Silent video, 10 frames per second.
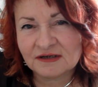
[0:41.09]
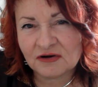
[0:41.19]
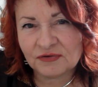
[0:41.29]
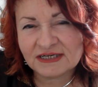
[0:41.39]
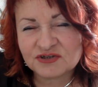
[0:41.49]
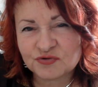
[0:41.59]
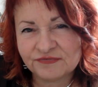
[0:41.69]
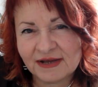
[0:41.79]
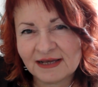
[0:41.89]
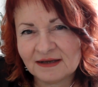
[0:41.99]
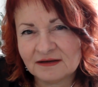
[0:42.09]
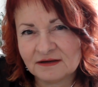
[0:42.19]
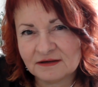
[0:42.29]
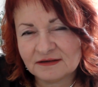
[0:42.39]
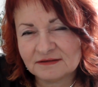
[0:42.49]
On est souvent
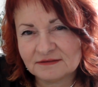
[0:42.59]
euh,